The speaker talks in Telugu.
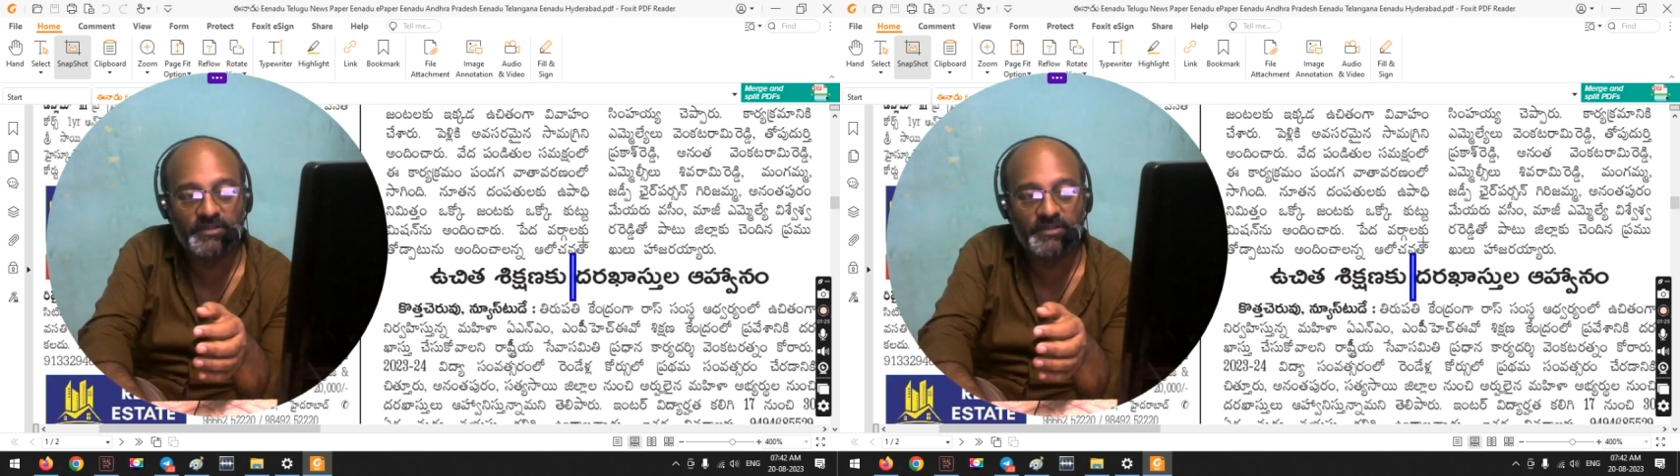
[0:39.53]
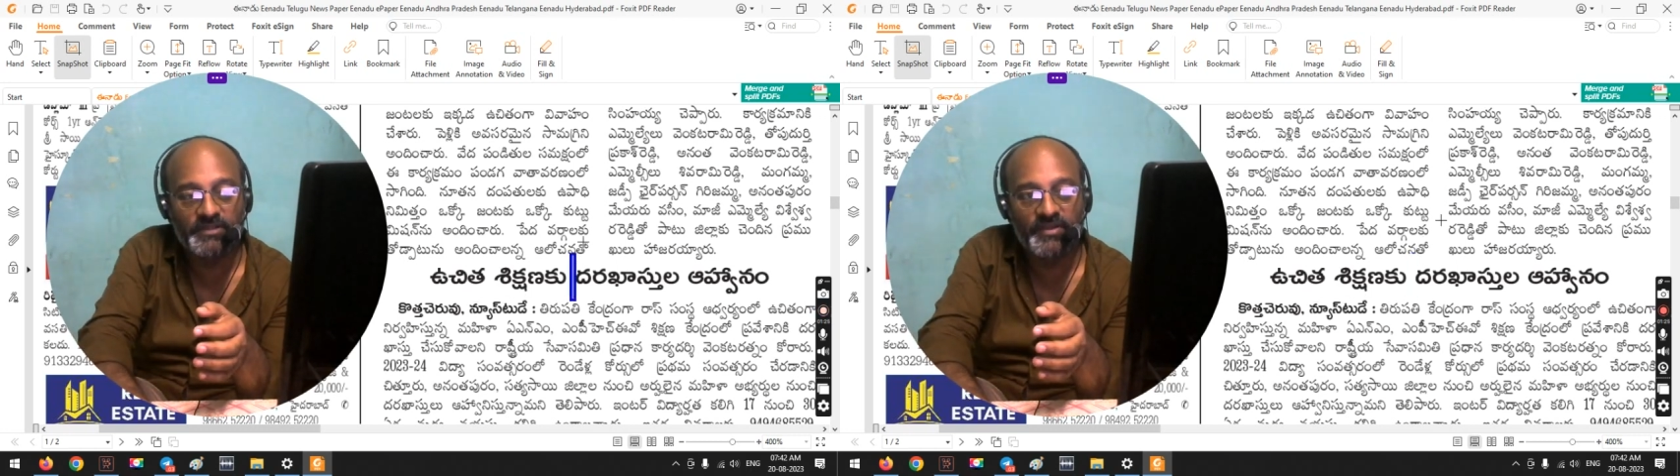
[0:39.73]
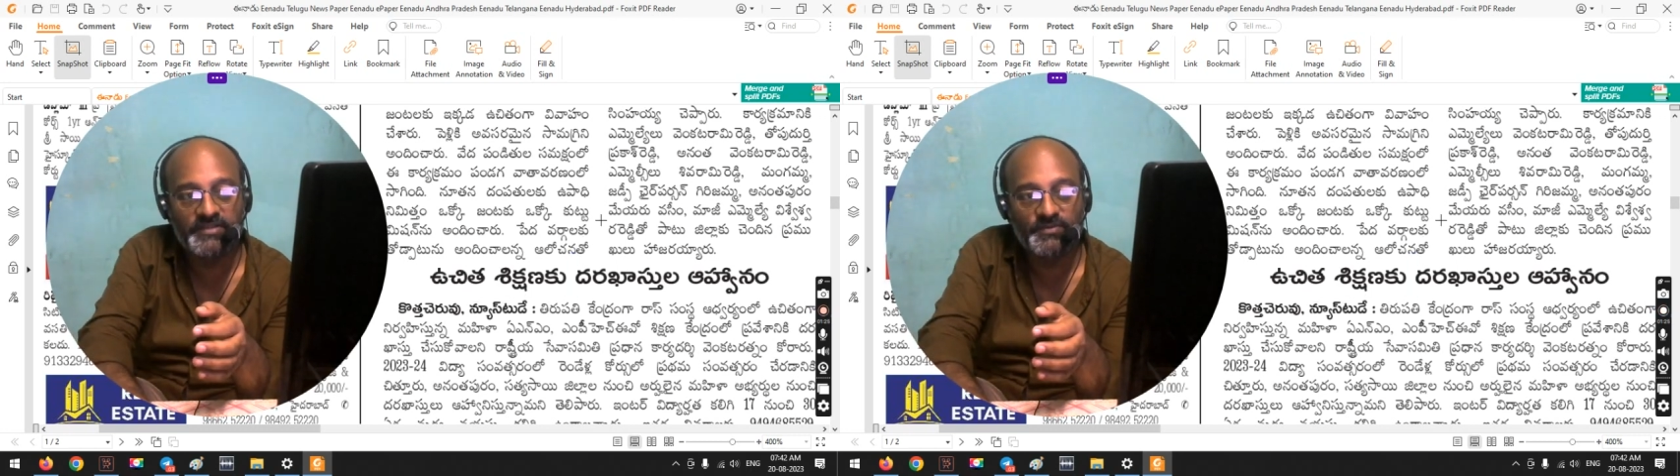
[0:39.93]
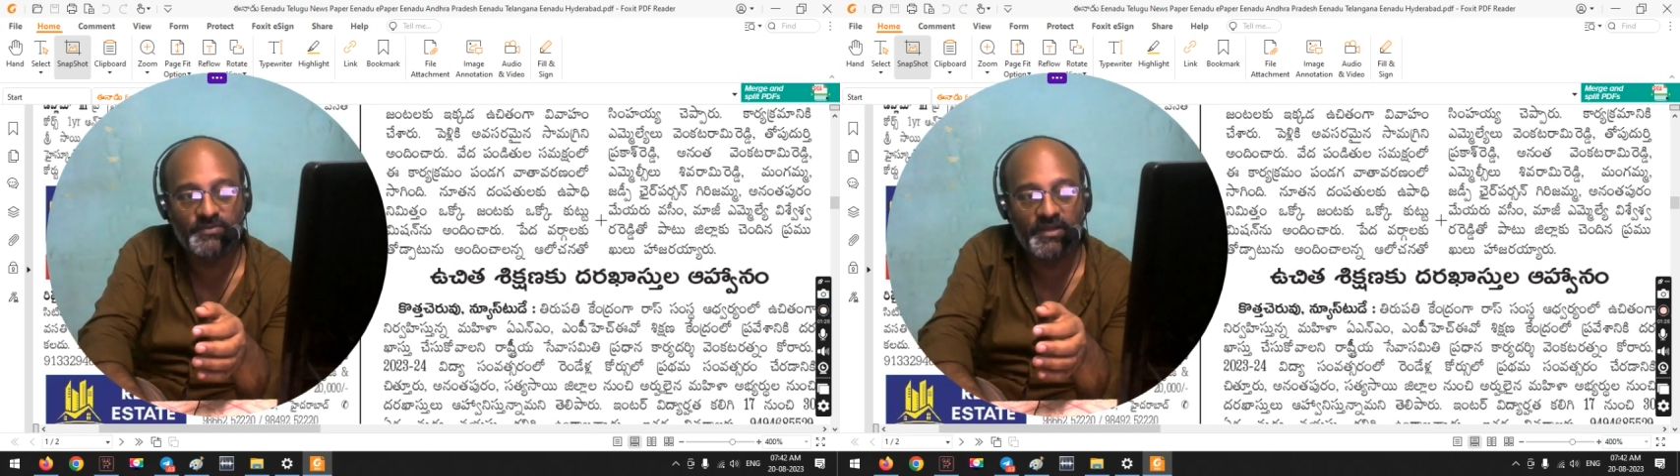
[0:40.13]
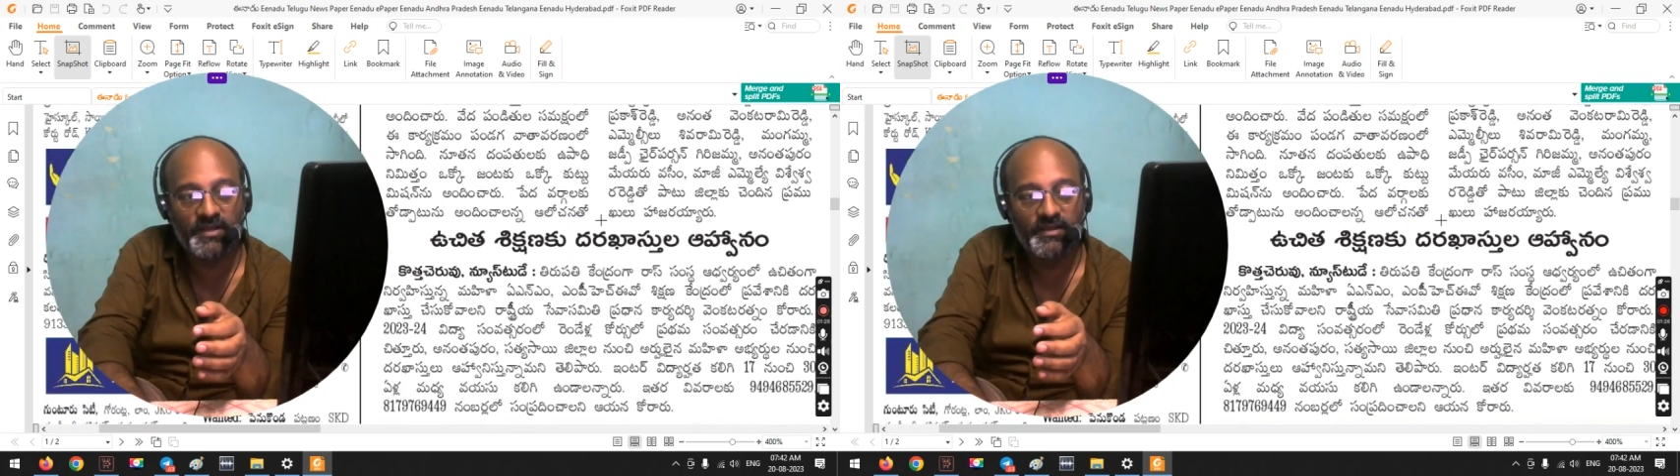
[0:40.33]
మధ్య
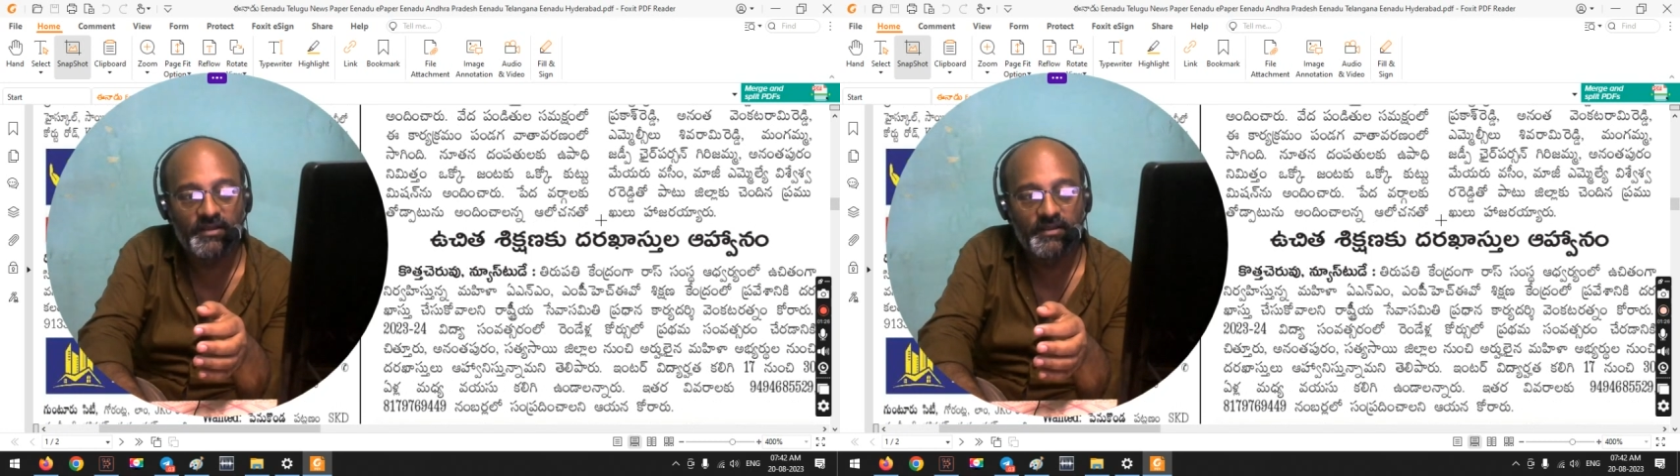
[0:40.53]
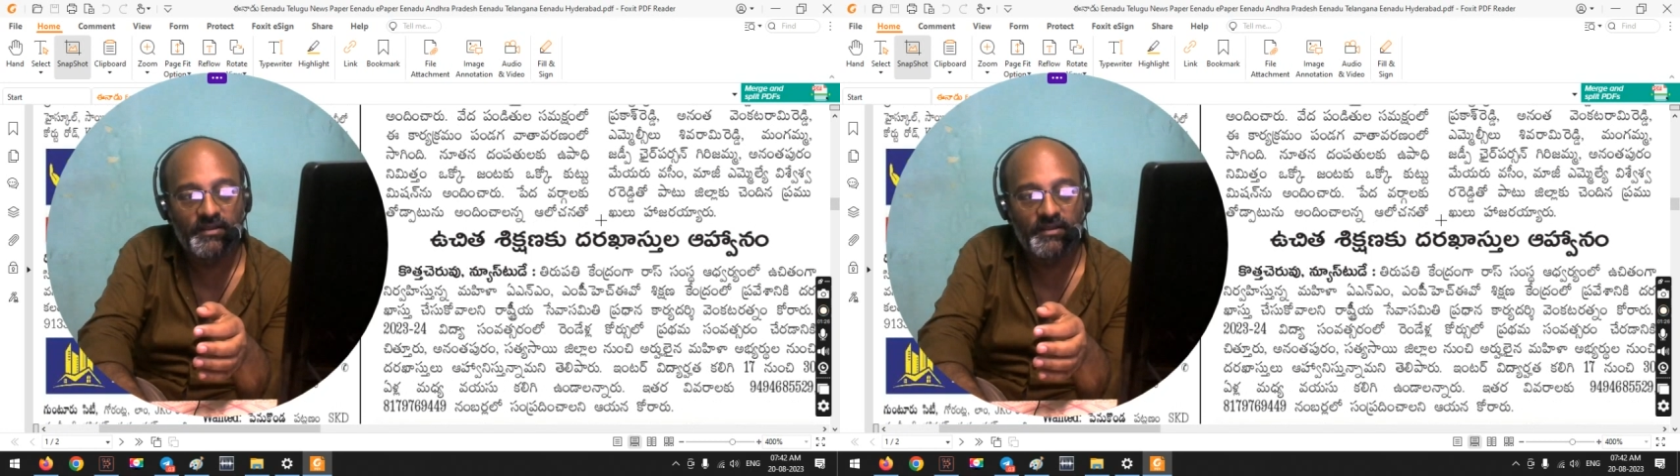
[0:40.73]
వయసున్న